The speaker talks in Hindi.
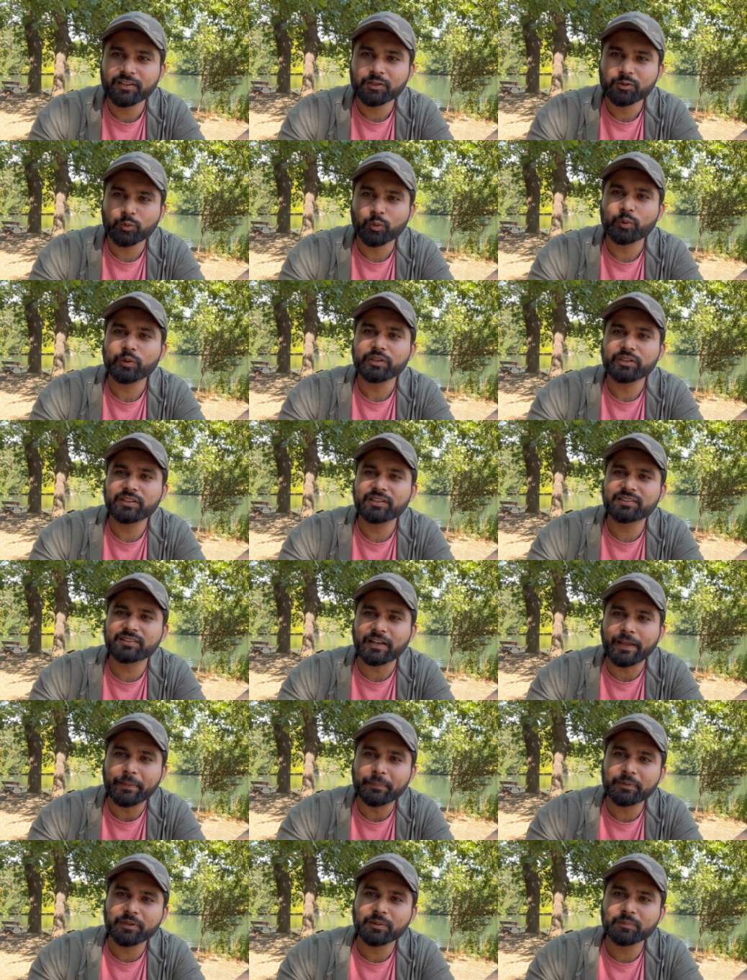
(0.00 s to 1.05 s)
तो इस
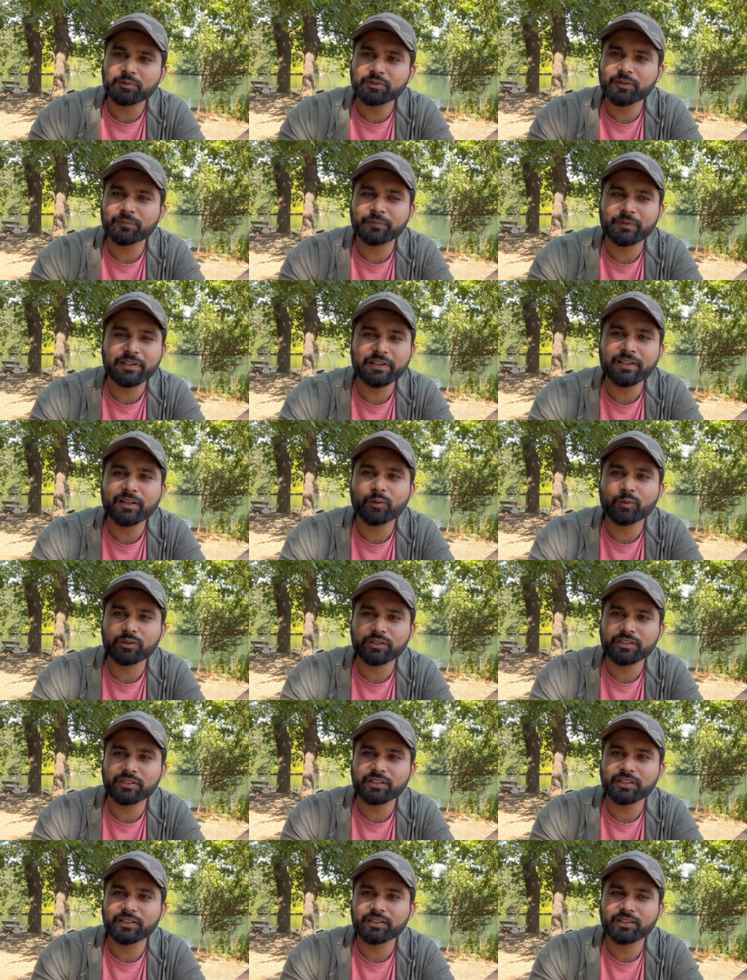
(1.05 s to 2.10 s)
टाइप की मुझे फीलिंग होती
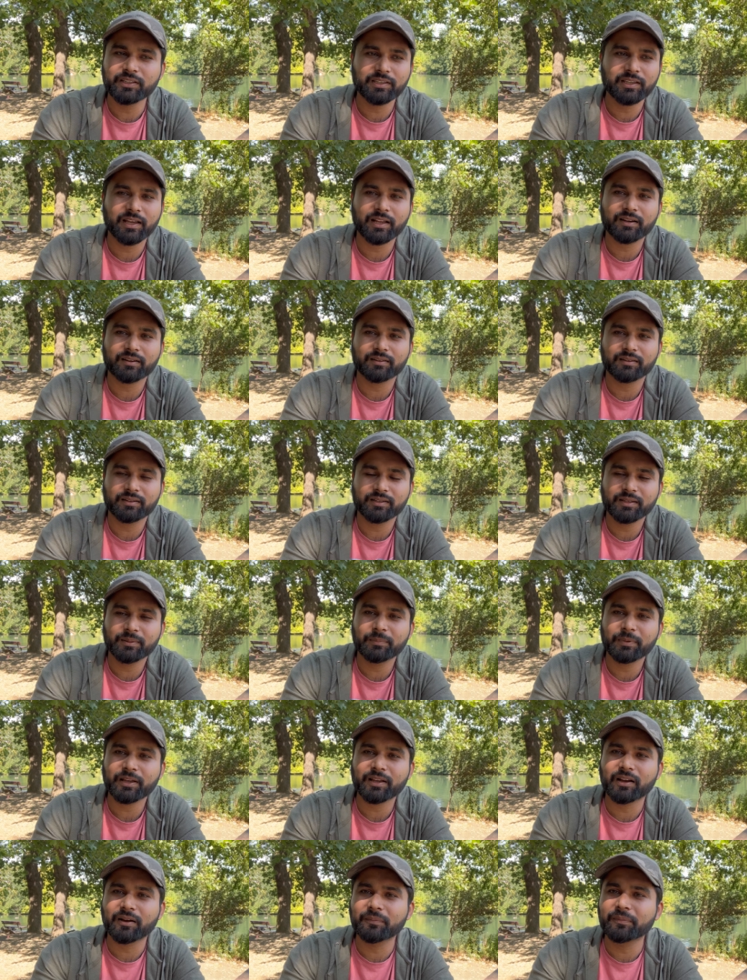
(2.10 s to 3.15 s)
थी कि यार ये
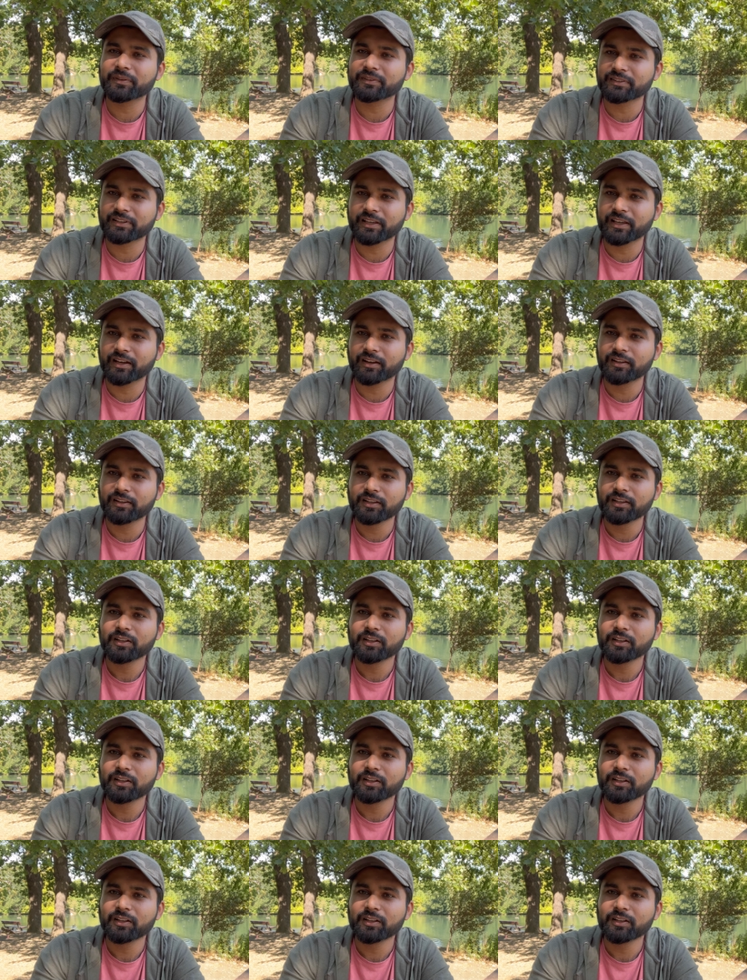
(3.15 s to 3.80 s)
मैं कहाँ फंस गया